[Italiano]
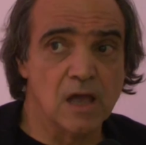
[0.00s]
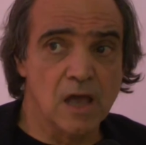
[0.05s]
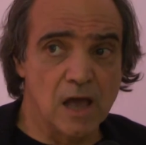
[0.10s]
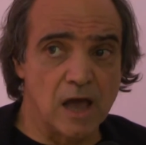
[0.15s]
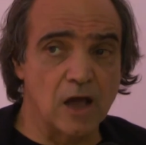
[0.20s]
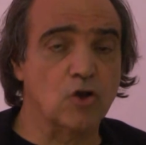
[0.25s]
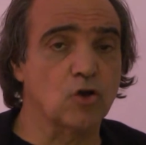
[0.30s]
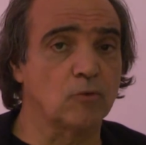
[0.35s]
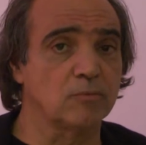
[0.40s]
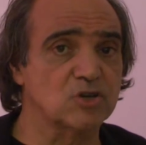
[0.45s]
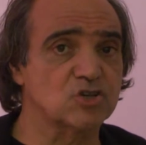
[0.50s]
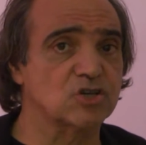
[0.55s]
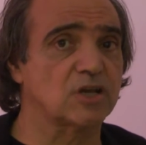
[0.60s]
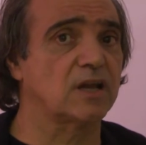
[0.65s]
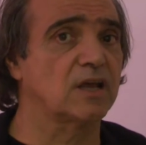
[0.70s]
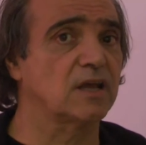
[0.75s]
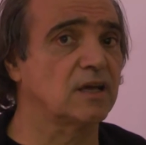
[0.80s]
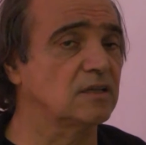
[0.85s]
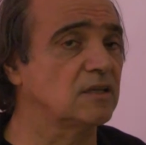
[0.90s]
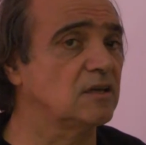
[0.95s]
a cominciare
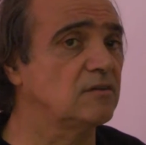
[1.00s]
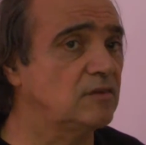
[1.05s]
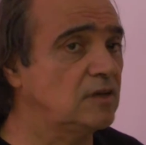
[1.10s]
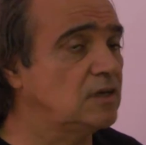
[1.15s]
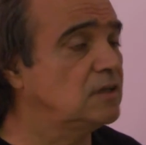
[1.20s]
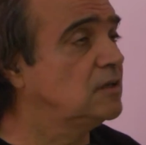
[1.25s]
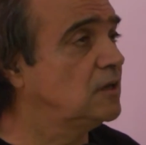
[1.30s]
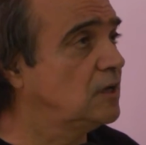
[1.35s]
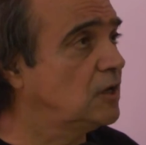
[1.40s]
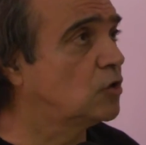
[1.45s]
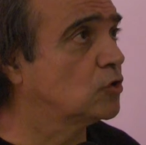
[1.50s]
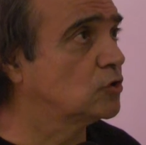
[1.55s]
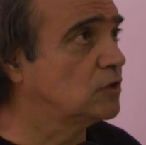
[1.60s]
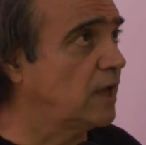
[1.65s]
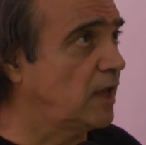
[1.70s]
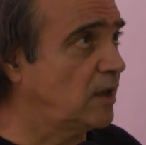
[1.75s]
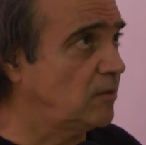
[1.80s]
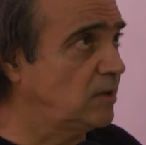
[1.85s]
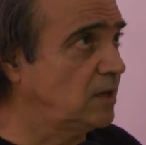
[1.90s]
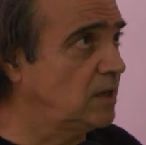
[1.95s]
anche dai vini di
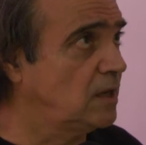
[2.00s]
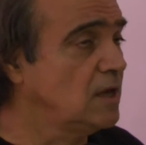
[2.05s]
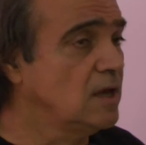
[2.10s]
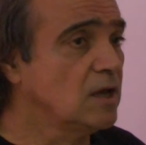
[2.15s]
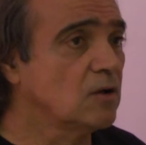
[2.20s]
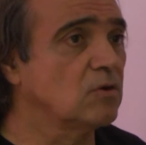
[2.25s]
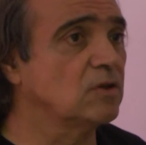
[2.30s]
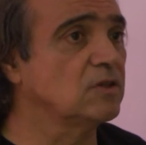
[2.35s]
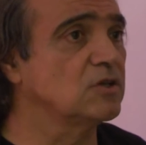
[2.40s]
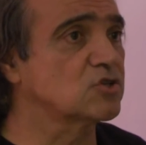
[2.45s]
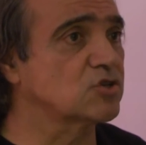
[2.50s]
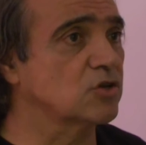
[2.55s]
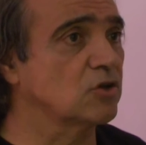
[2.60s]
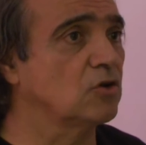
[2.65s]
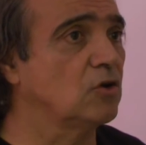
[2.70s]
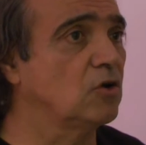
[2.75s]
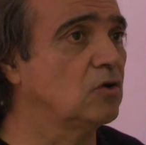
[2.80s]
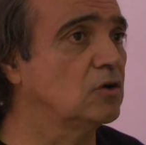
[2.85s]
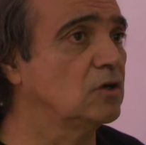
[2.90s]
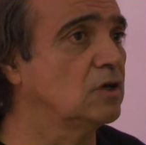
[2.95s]
Nicodemi, quindi
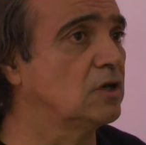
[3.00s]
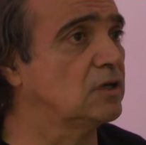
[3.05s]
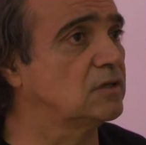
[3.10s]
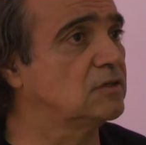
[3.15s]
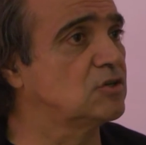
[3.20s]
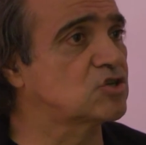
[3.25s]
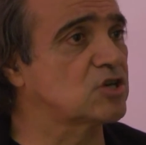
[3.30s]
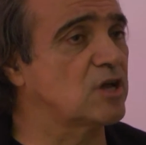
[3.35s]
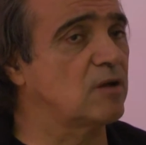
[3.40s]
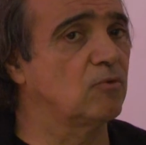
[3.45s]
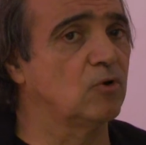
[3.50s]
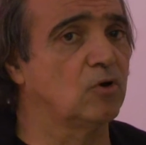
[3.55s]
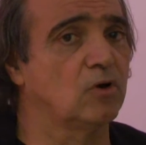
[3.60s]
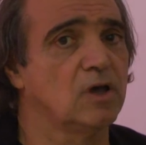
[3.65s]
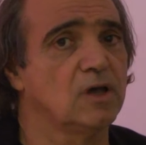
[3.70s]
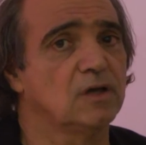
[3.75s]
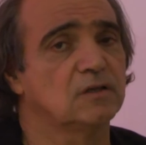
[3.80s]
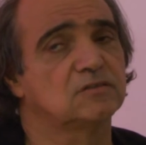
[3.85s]
sono eh, diciamo,